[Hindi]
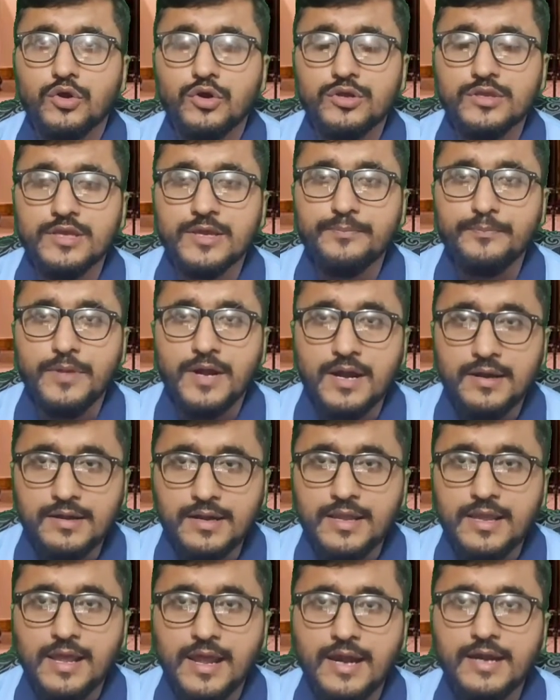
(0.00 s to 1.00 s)
और ये
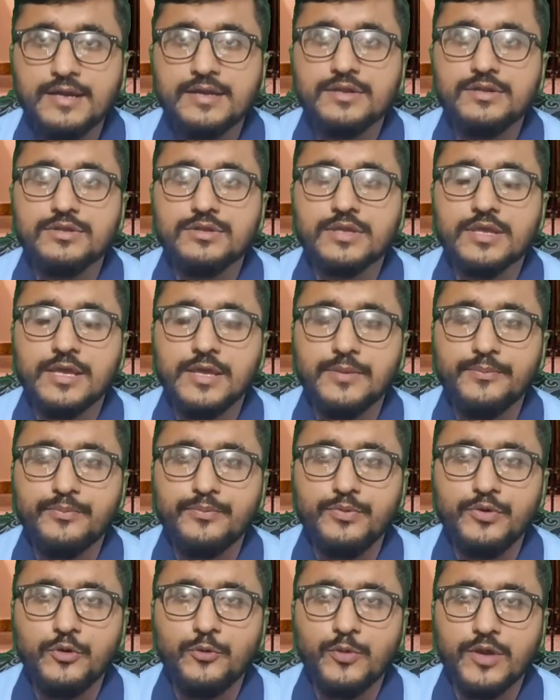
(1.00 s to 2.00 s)
पार्टी हेड की
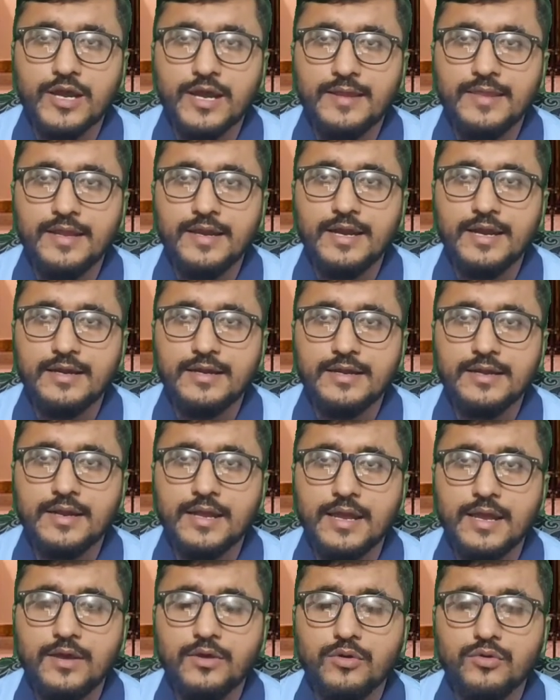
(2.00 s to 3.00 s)
जो बायदा लेटर
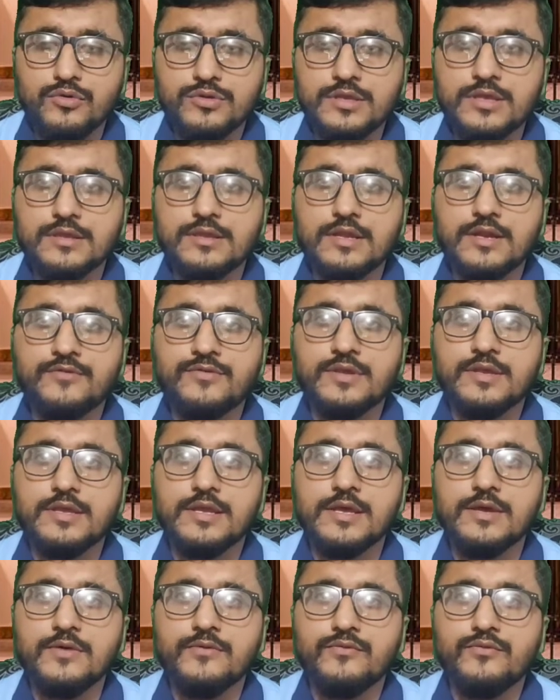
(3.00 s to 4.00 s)
है उसकी तरफ से
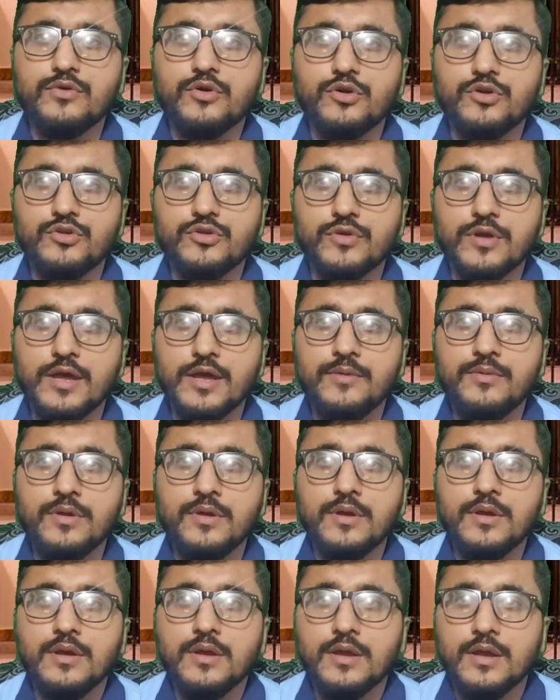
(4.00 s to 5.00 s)
ये वोट जो हैं
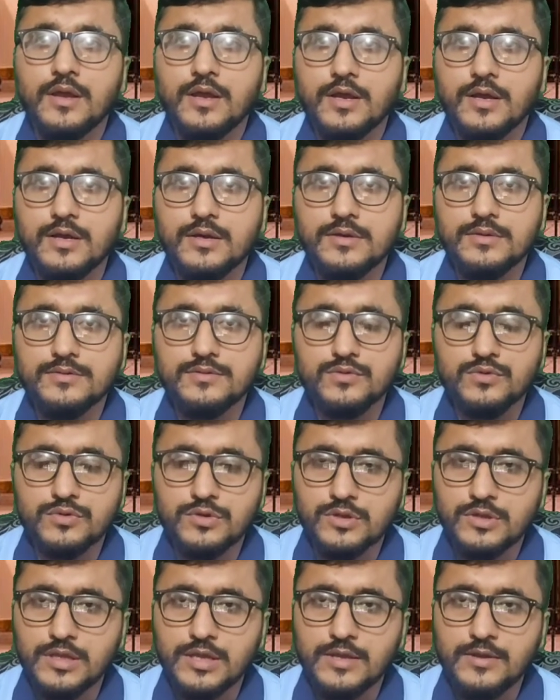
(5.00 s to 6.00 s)

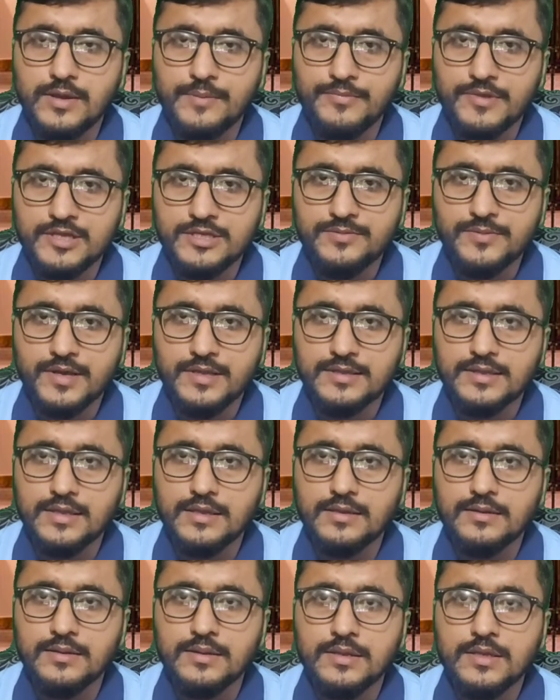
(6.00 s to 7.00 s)
उन्होंने हमजा शबाज
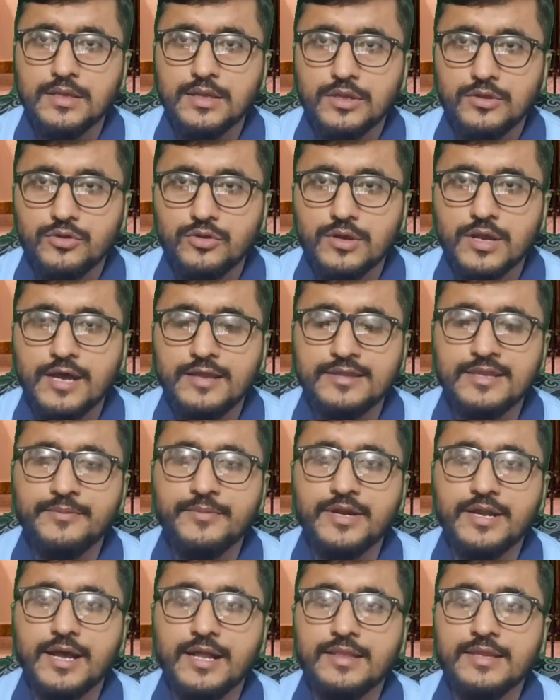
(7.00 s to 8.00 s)
के जो खाते
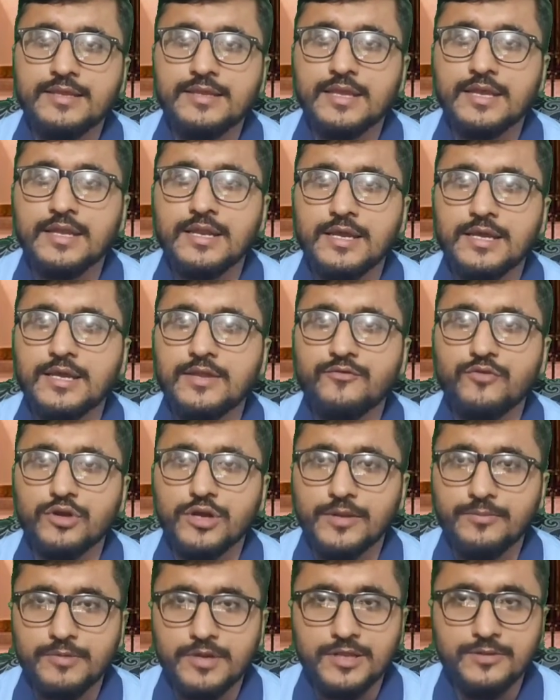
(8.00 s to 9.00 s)
में डालने थे लेकिन वो
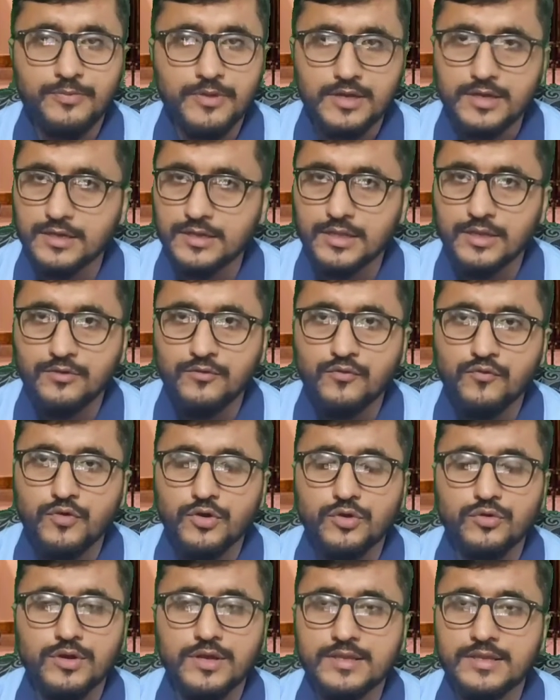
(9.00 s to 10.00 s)
डिप्टी स्पीकर ने
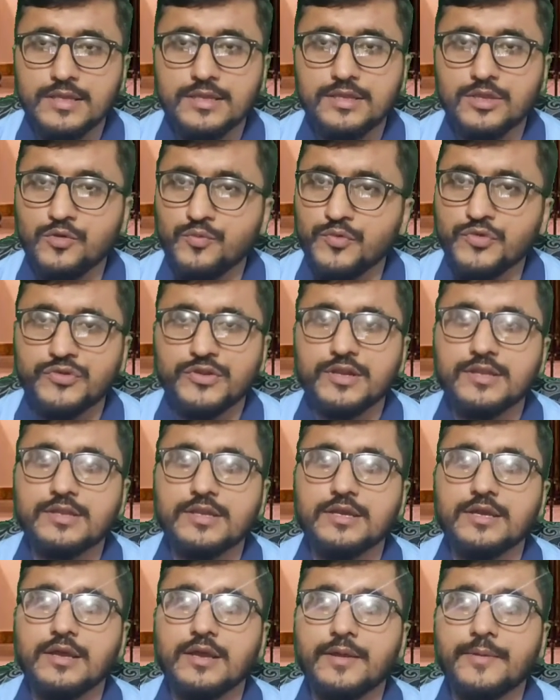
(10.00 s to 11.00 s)
वो रूलिंग देते हुए नुसरत
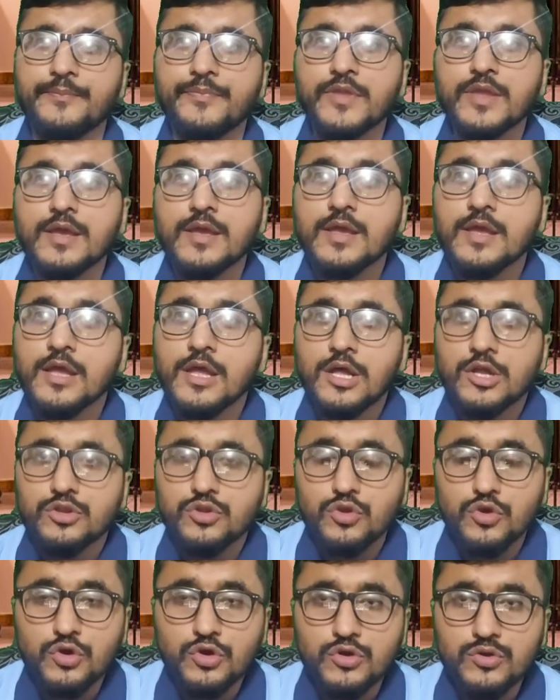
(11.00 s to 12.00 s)
के यहाँ
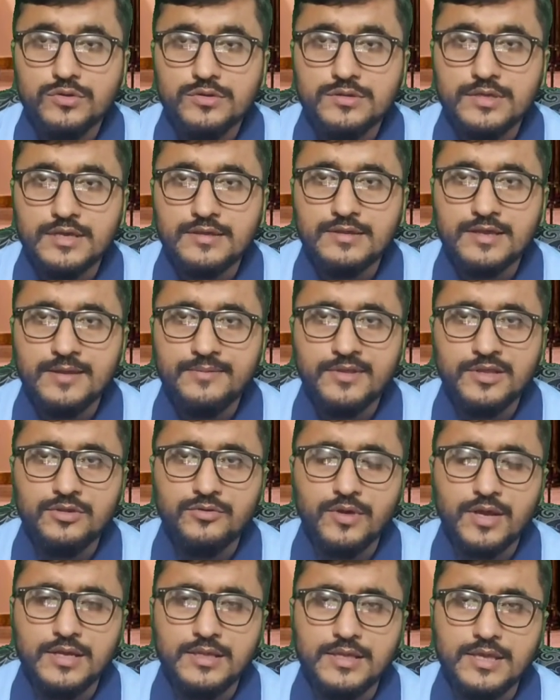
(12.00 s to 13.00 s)
तो जज साहब ने
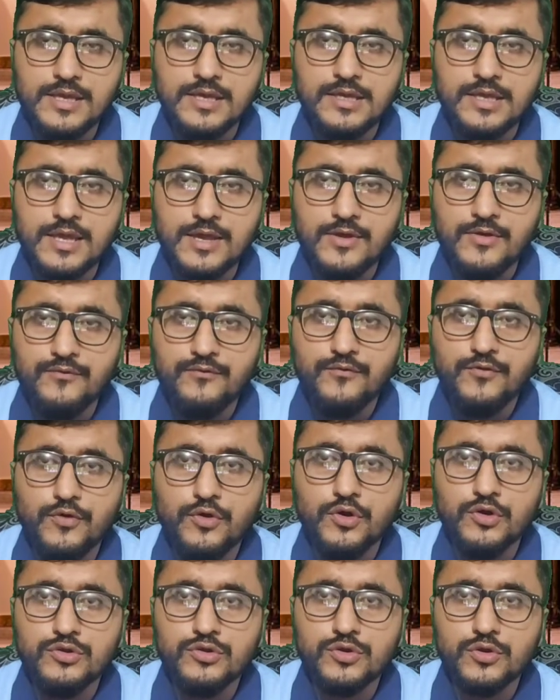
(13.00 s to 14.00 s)
सवाल किया कि
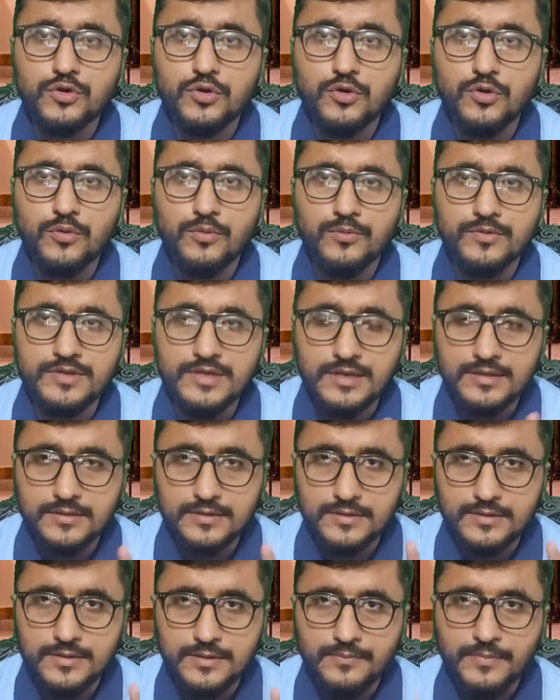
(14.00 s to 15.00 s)
वो जो
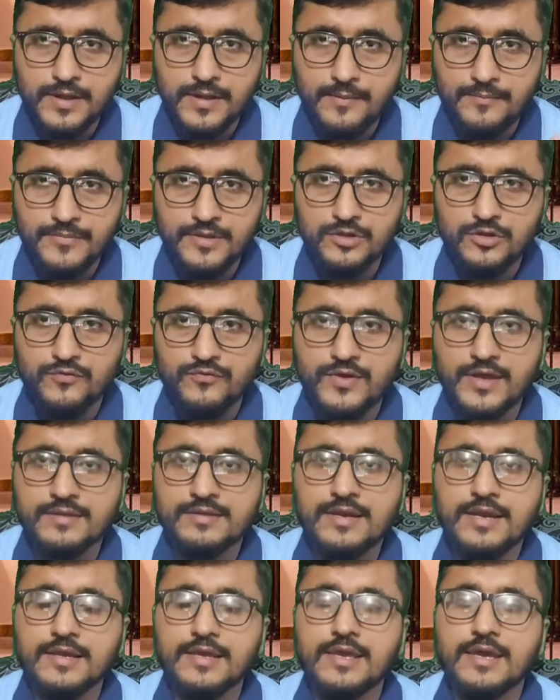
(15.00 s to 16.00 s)
जज हम हमने जो
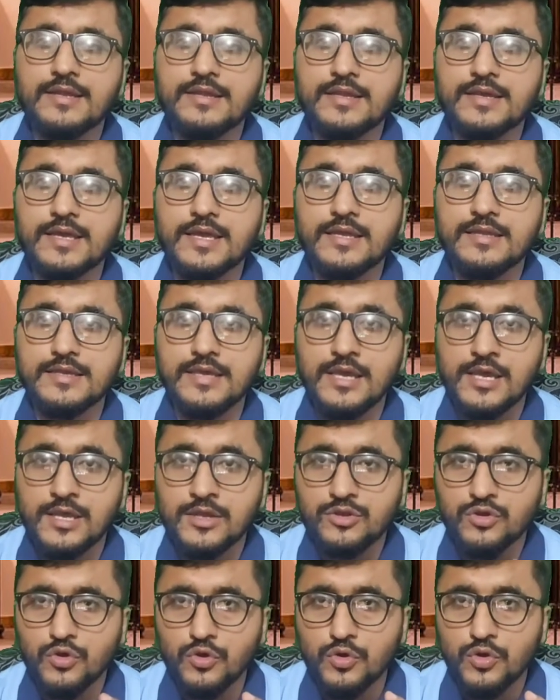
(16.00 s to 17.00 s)
फैसला किया था कि
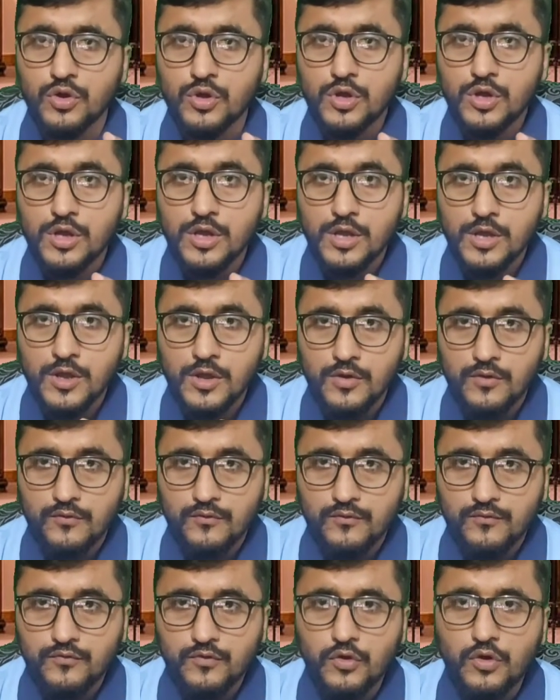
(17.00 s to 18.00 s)
ये जो
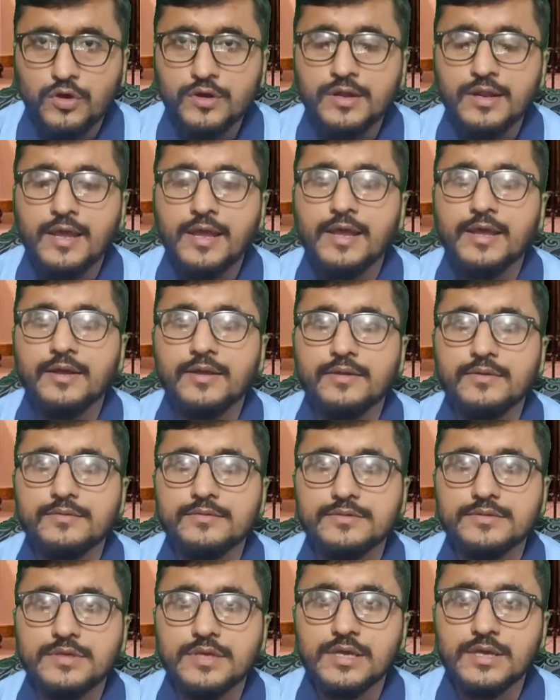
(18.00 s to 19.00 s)
वोट हैं
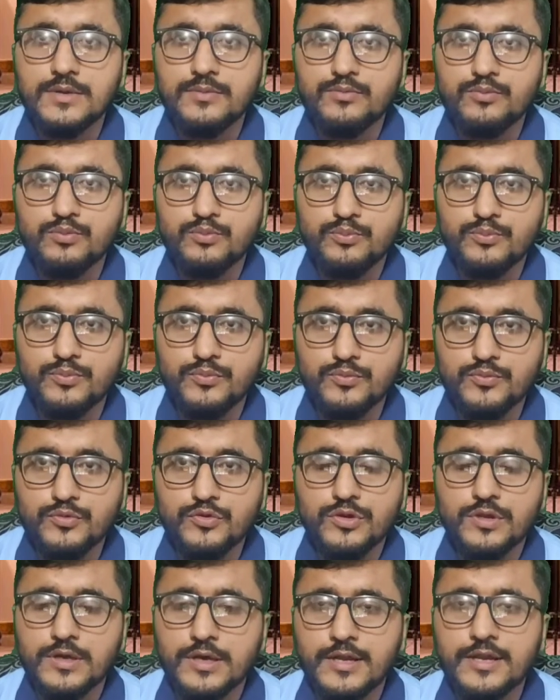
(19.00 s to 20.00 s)
ये
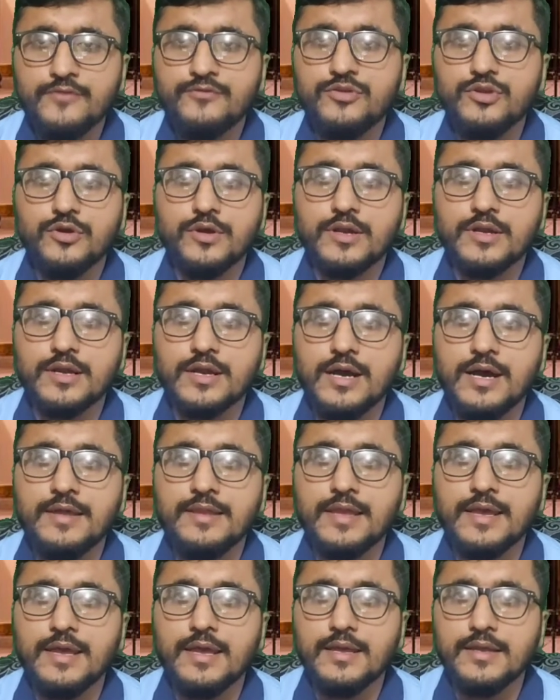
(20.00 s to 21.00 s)
मुनहरफ जो
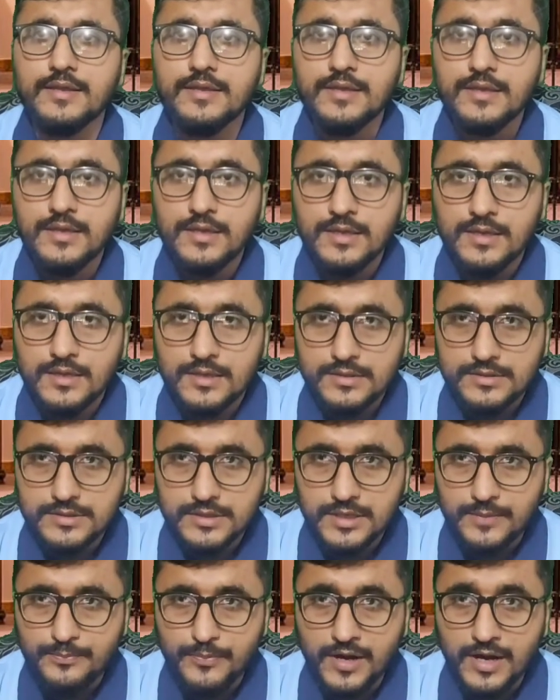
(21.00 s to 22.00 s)
अरकान है
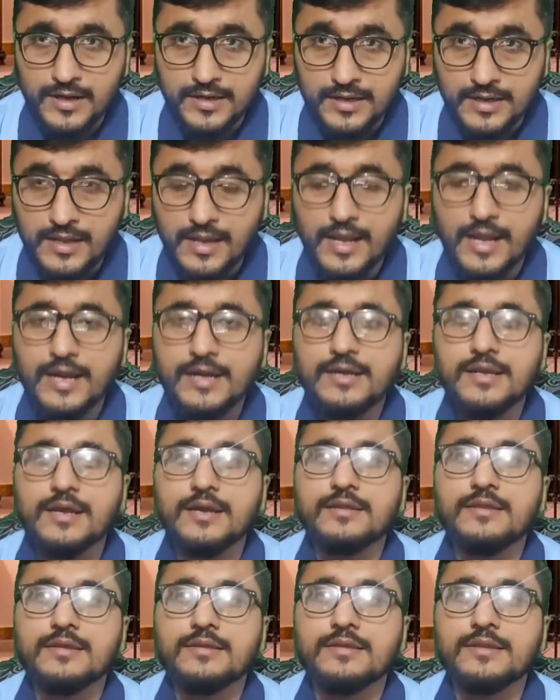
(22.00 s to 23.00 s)
ये पार्टी हेड
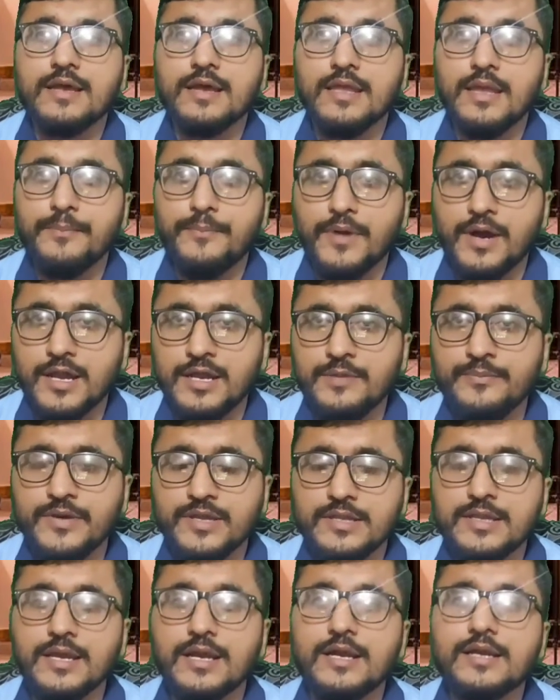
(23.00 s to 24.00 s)
कर सकता है या
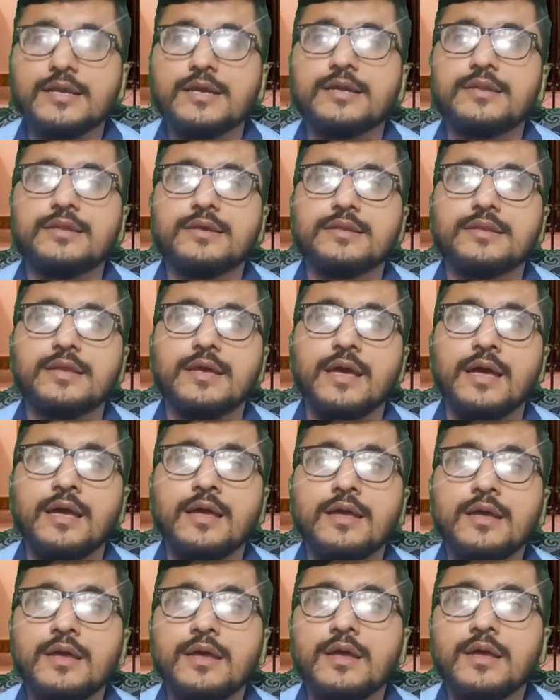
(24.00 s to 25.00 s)
पार्लिमानी हेड कर सकता
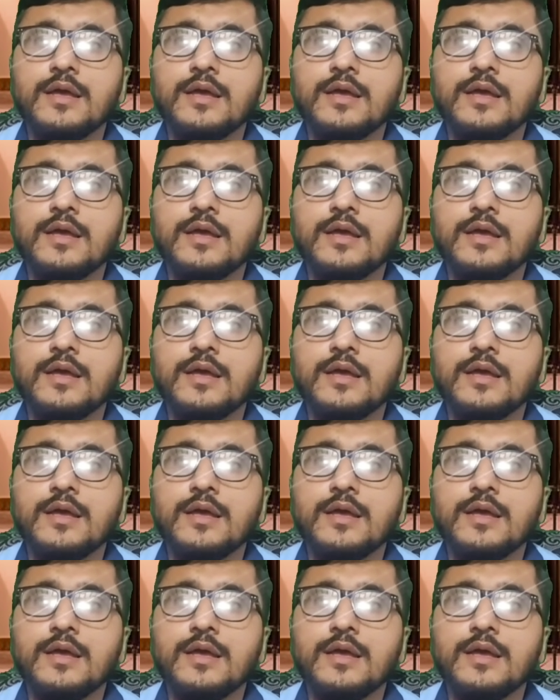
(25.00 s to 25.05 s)
है